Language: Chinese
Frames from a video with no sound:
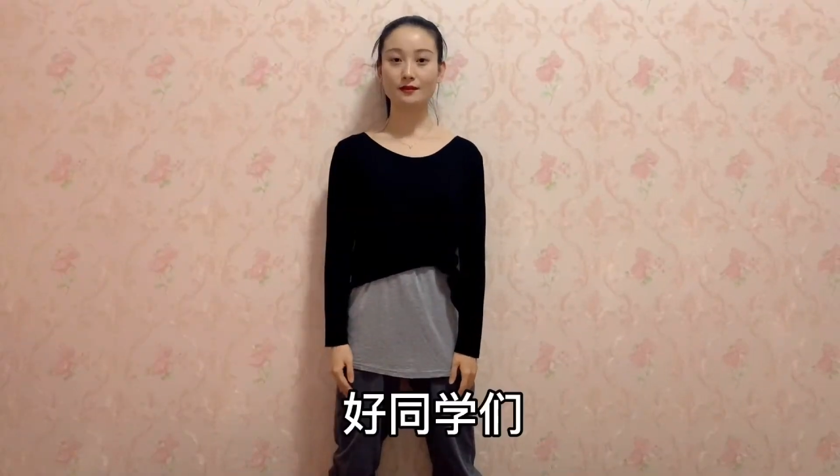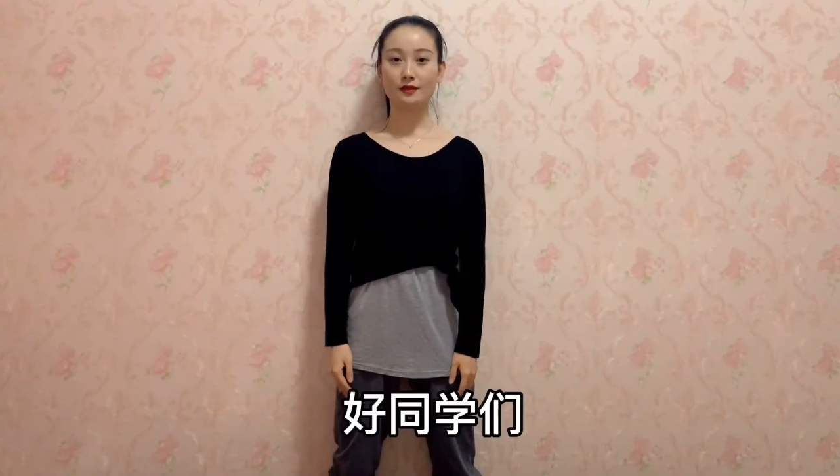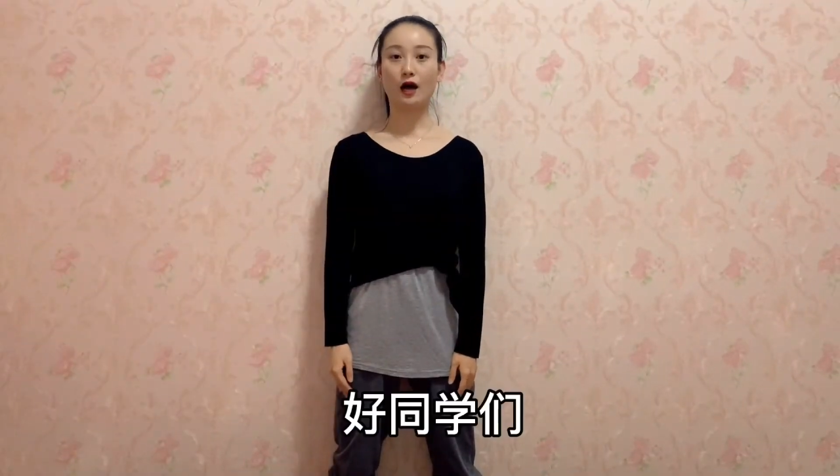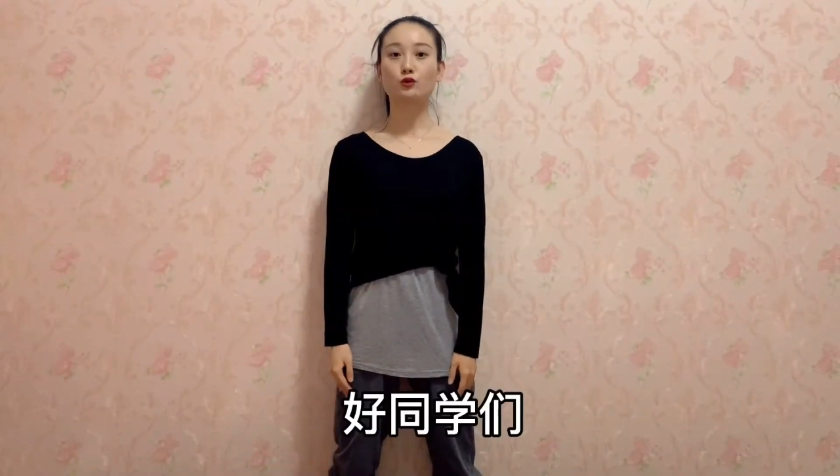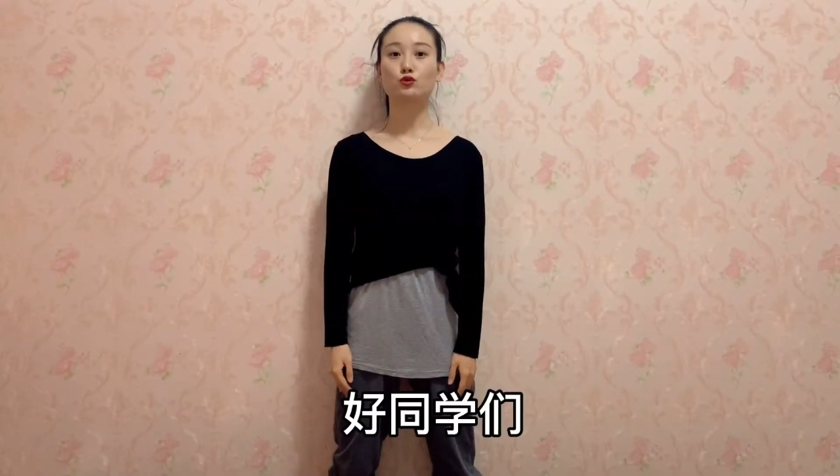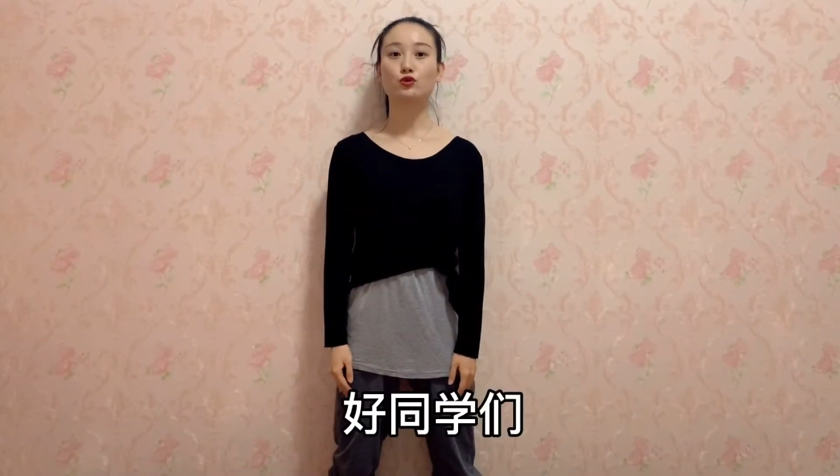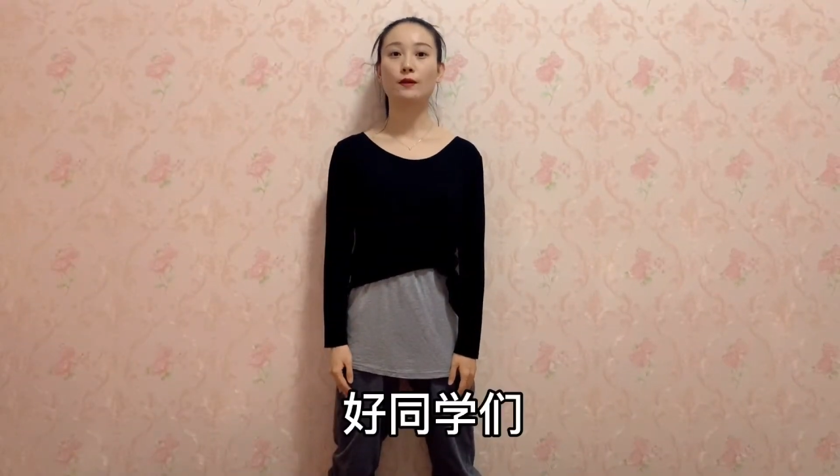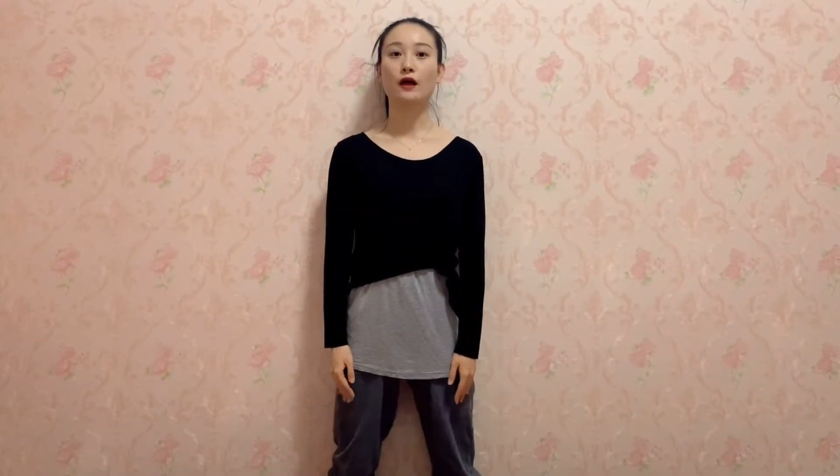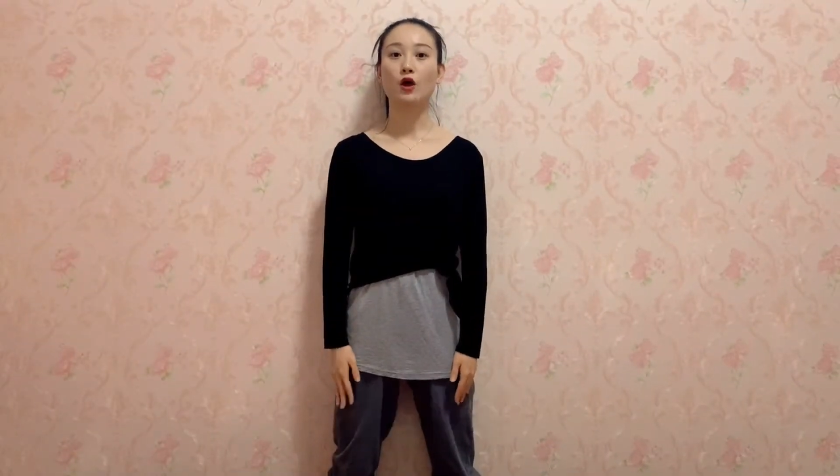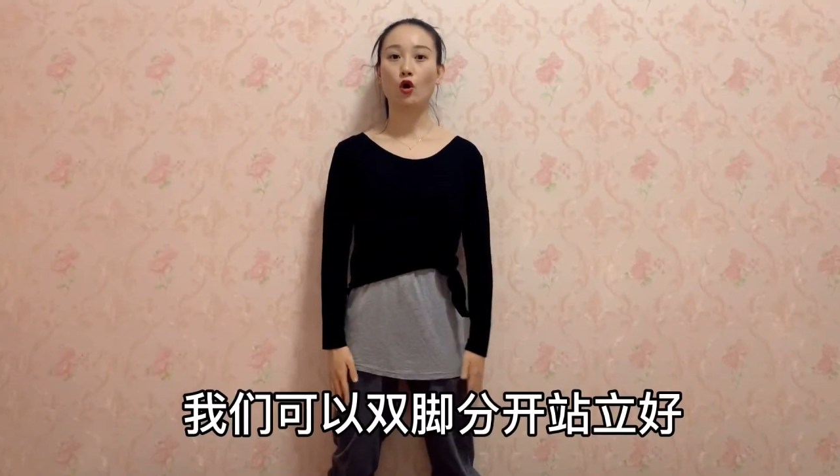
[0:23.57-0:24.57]
好，同学
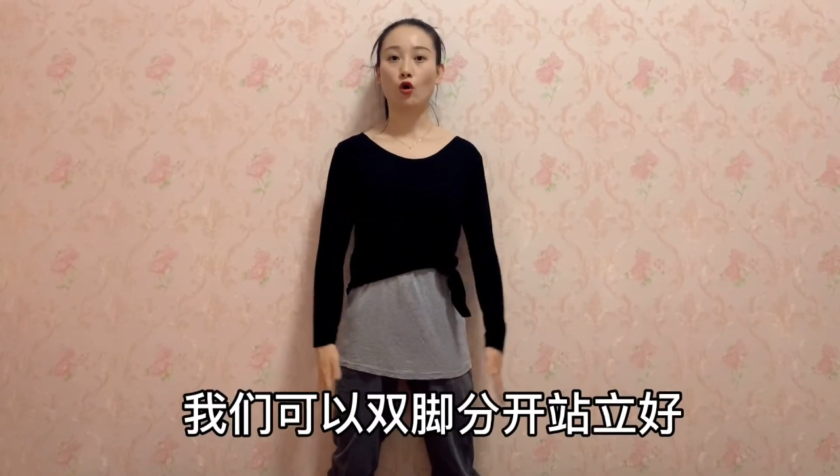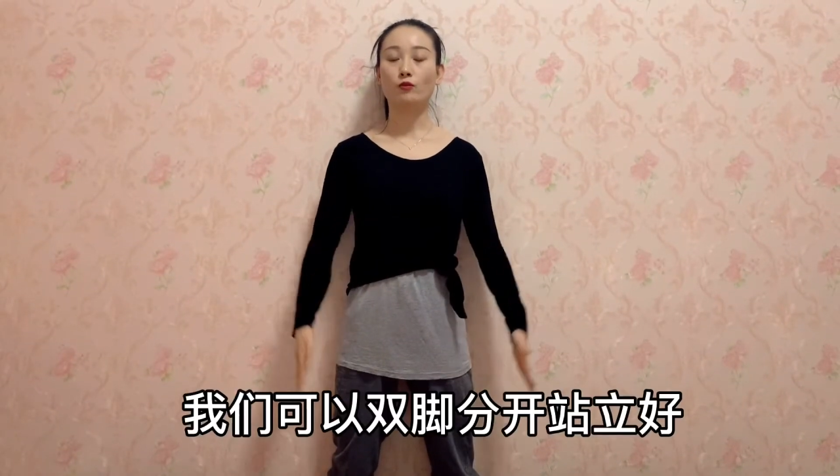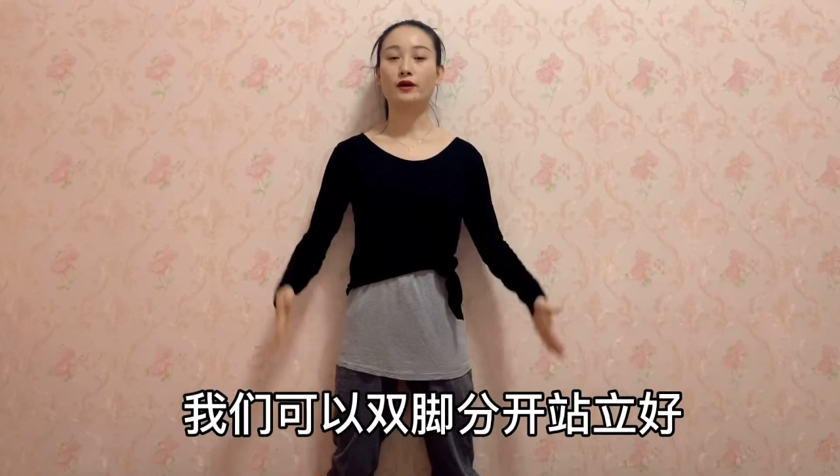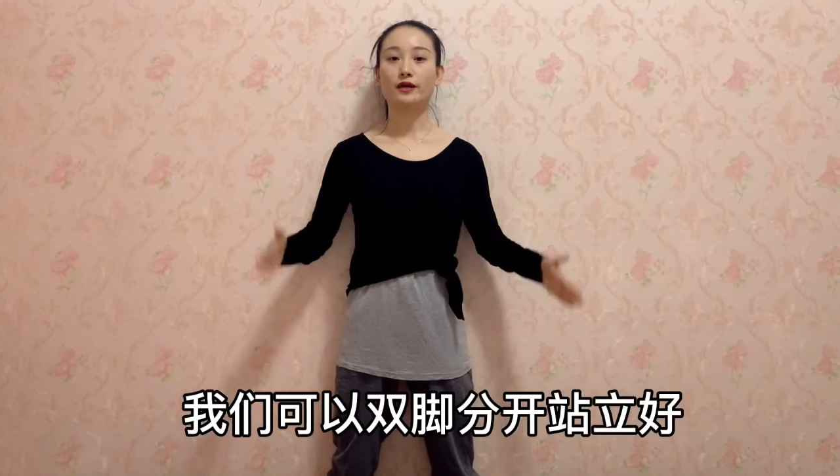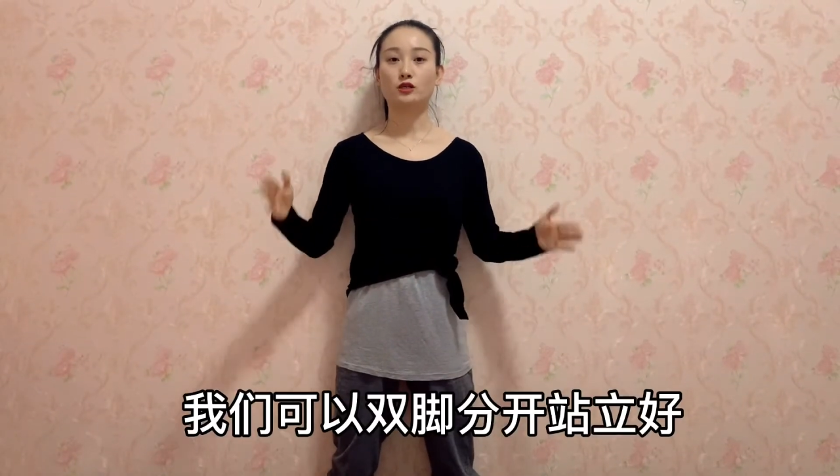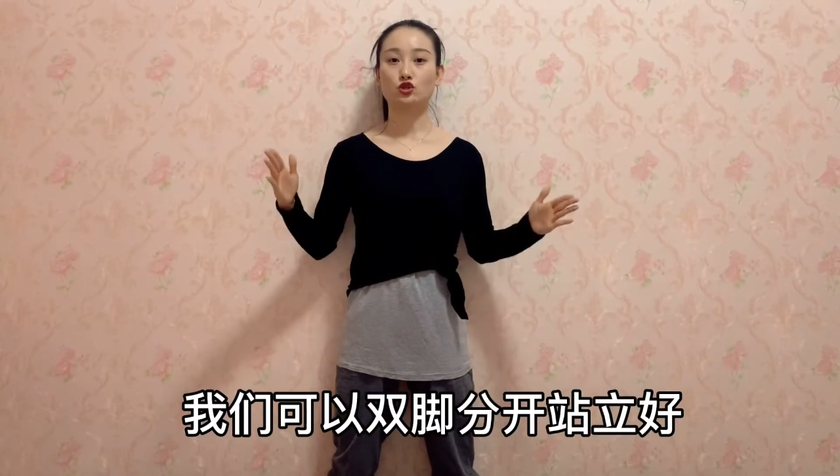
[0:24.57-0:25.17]
们，我们可以